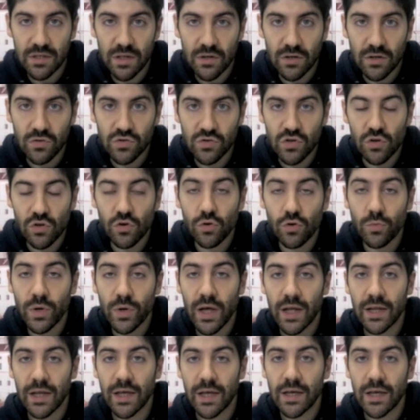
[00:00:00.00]
del Consiglio
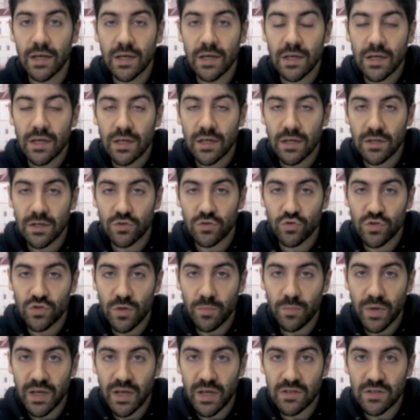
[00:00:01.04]
Comunale eh,
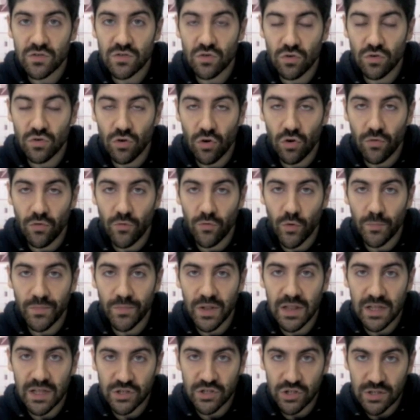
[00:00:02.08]
Giuseppe Castronovo
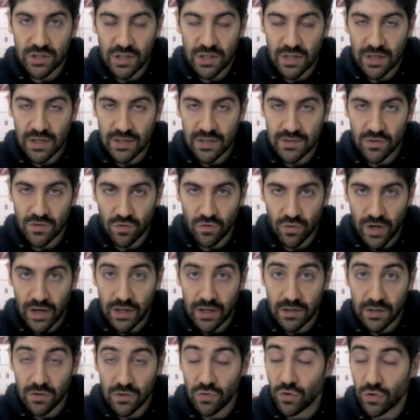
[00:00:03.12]
la cittadinanza
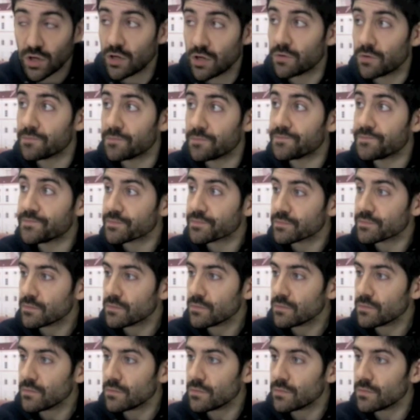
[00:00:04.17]
onoraria di Torino.
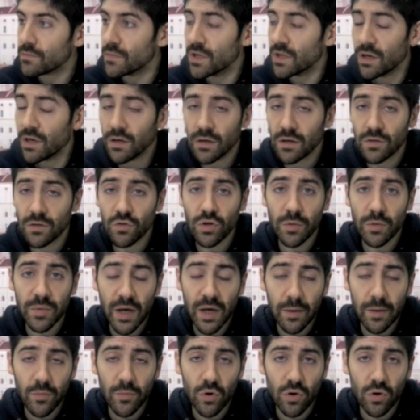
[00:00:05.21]
Eh, non
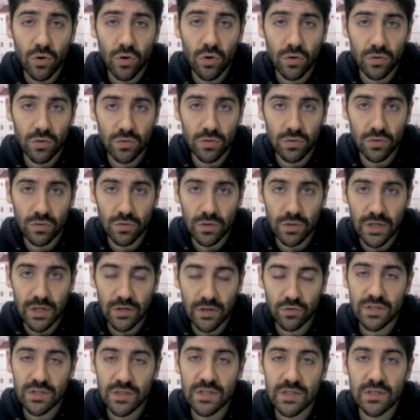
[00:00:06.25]
abbiamo eh, le
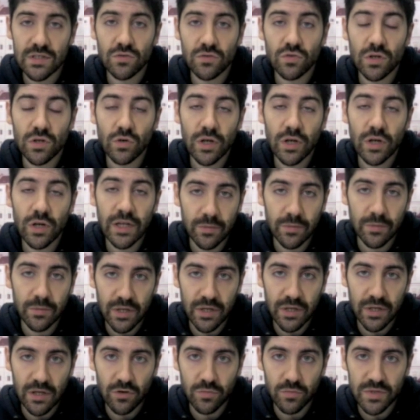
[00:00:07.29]
notizie di Torino Click
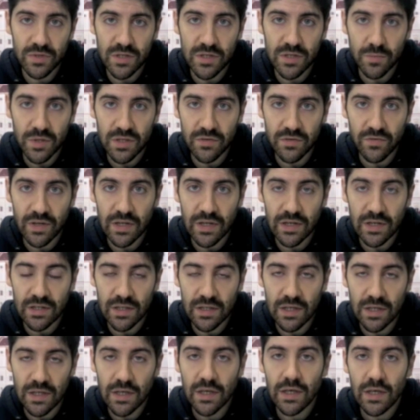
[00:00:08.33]
perché come sapete
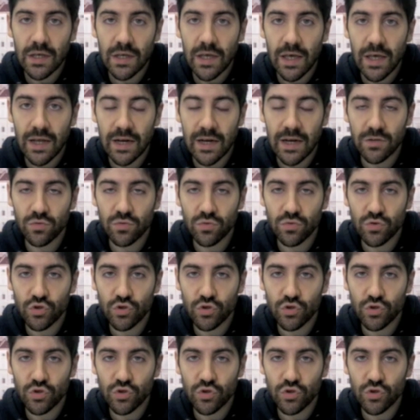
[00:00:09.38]
venerdì era in atto uno